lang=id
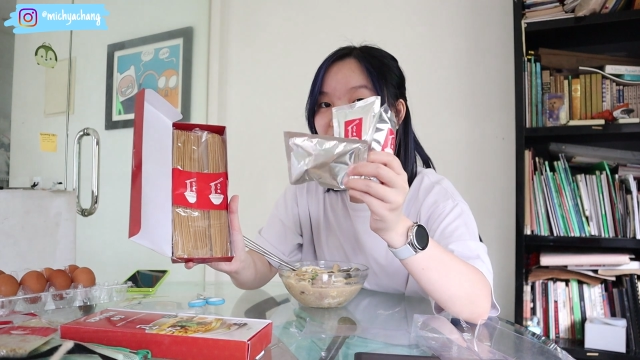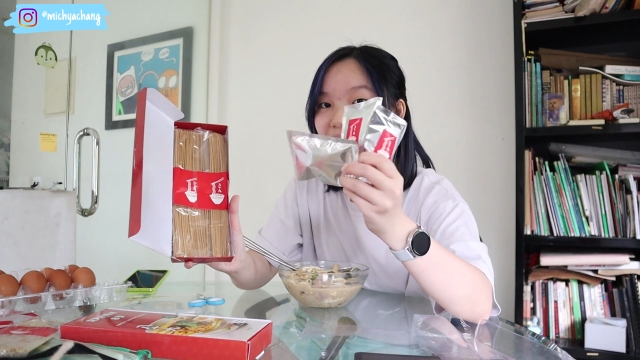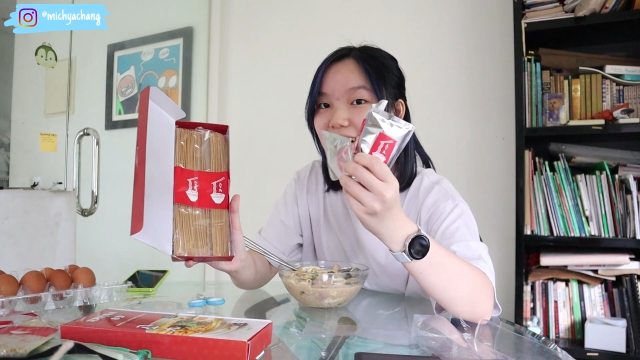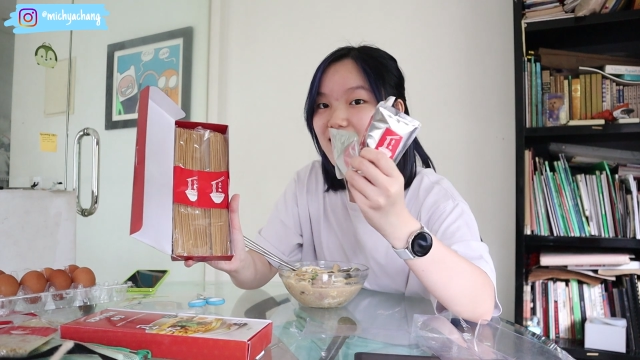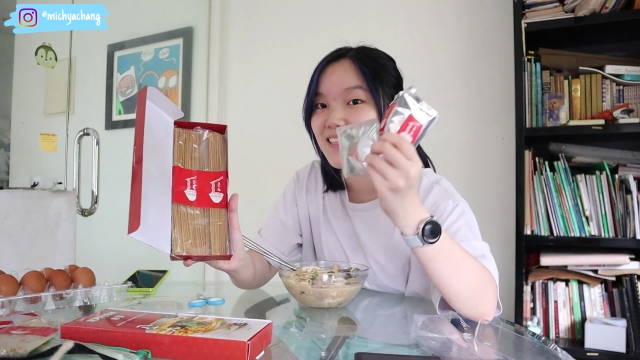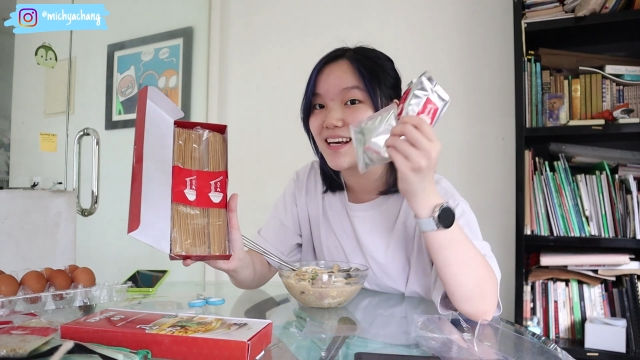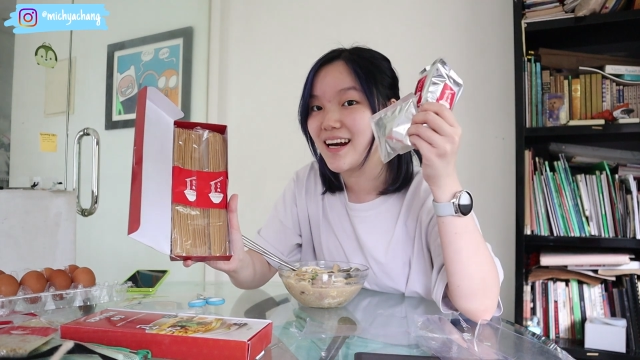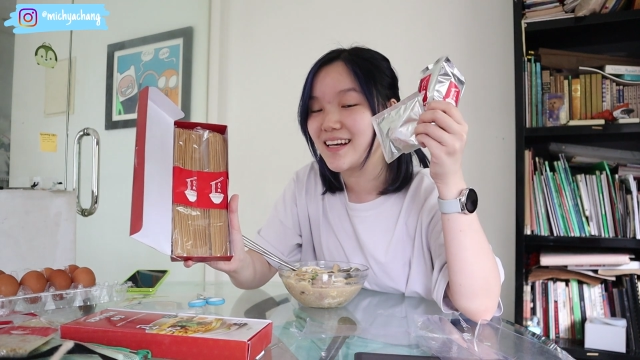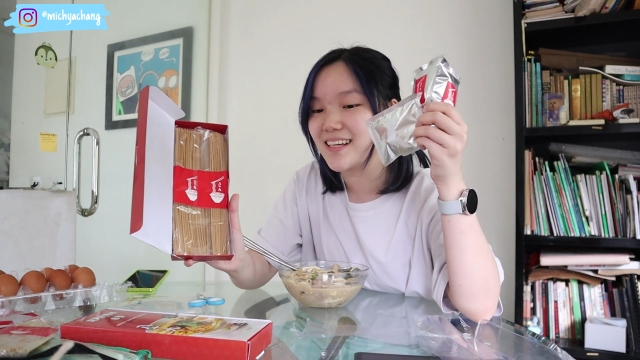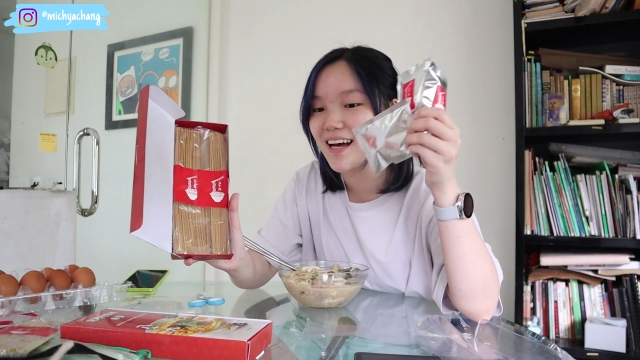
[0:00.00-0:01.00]
karena tiga
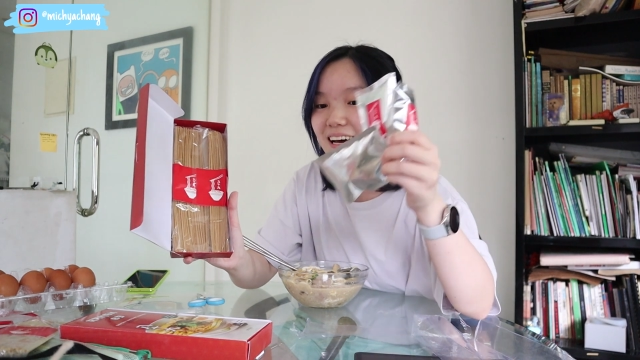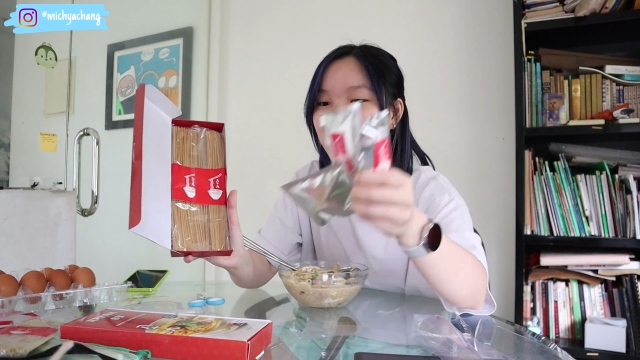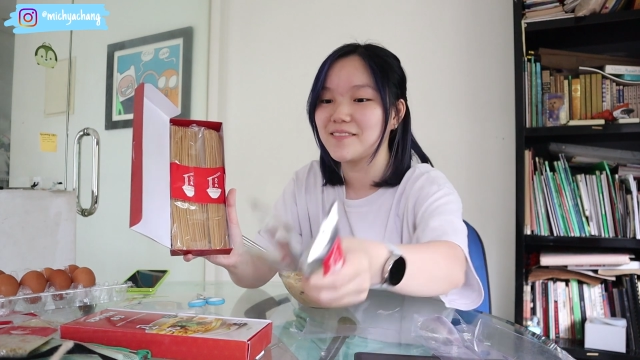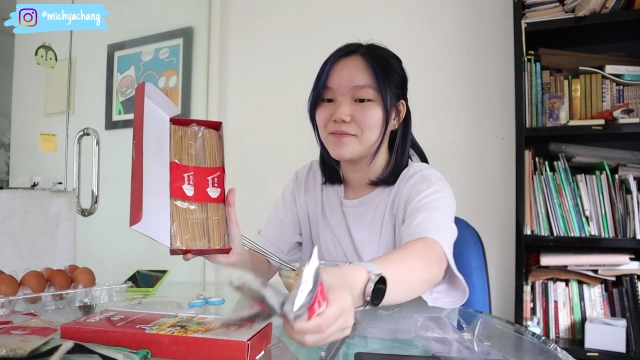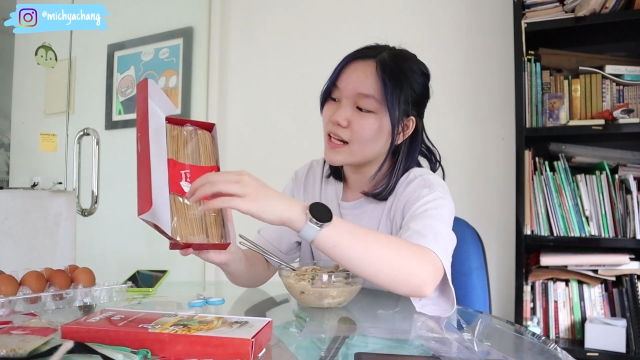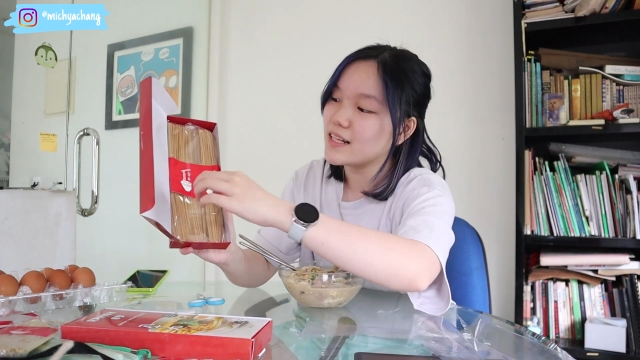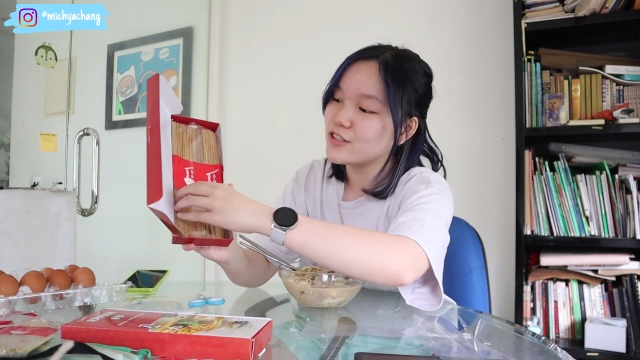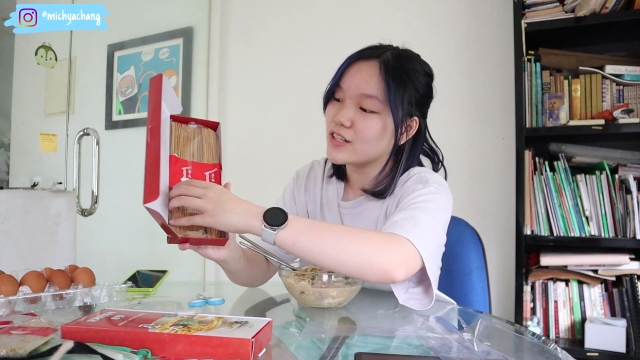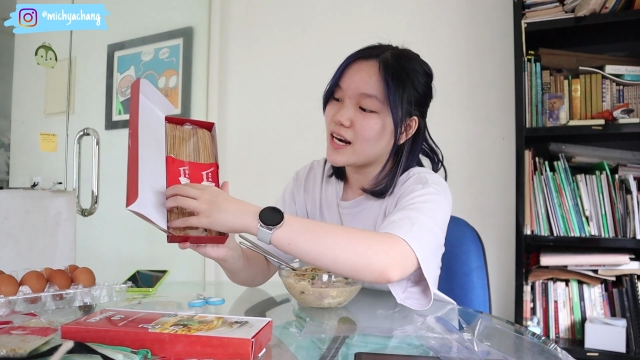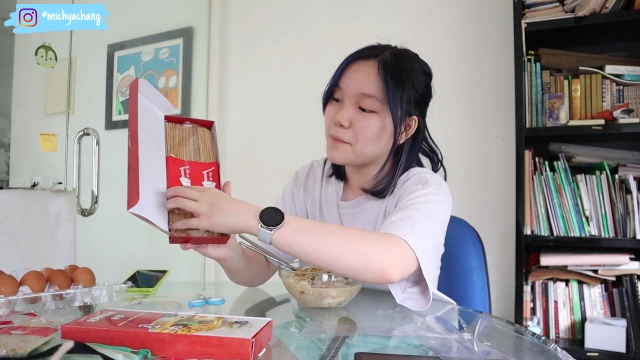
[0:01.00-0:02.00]
rasa
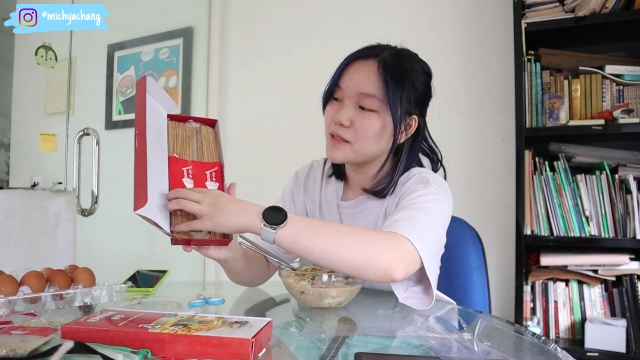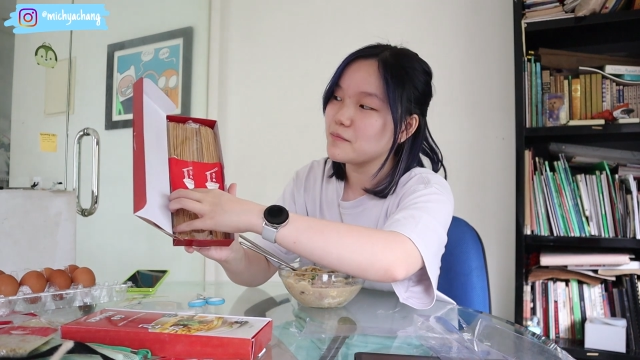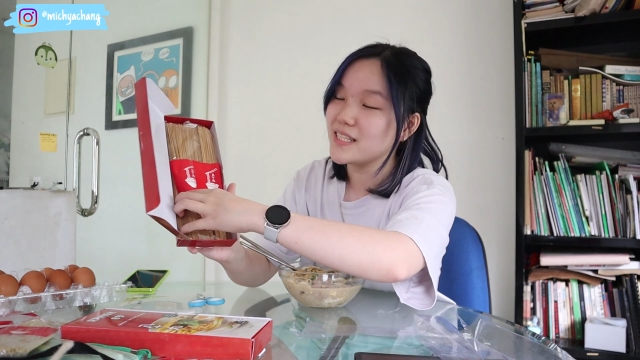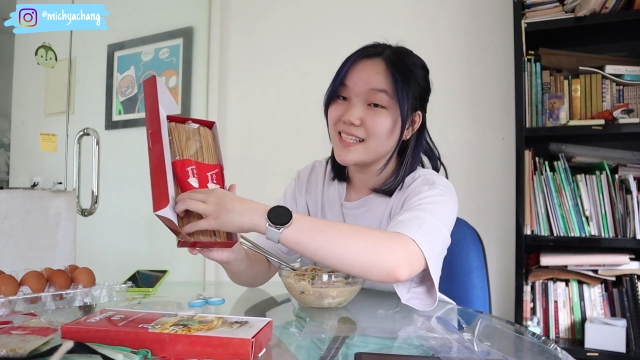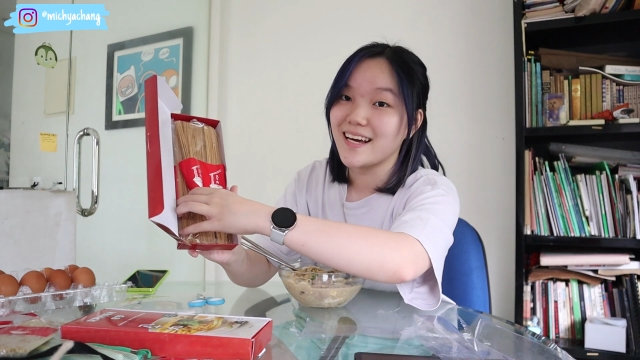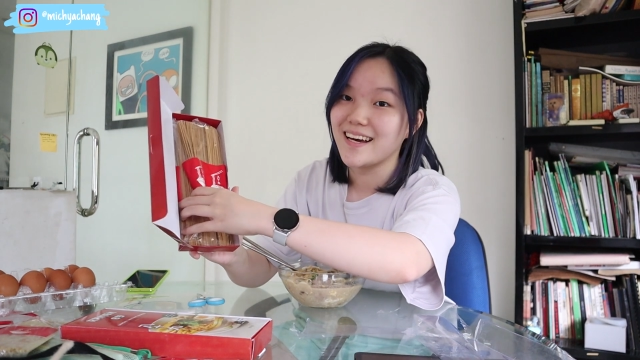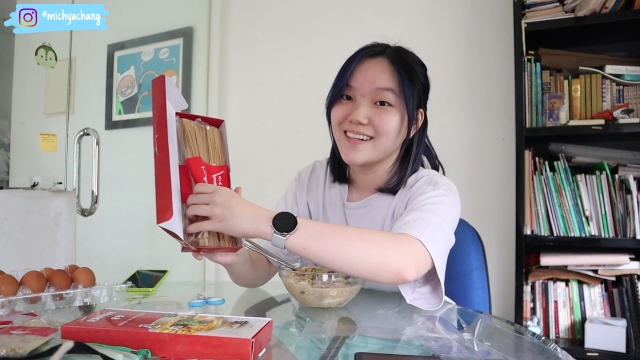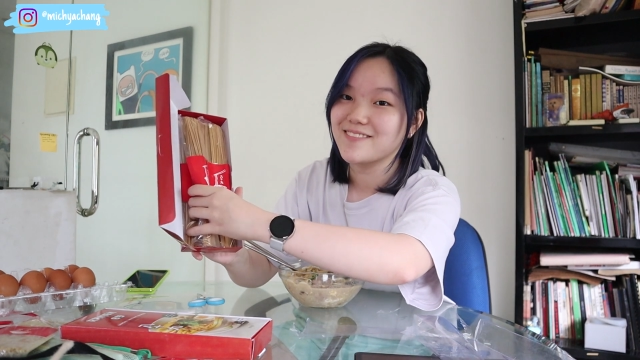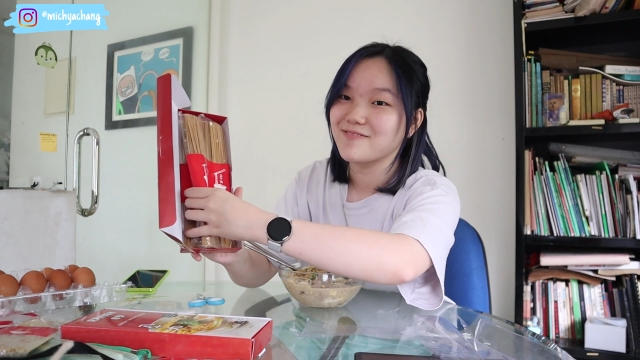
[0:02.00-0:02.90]
kalian juga dapat mie-nya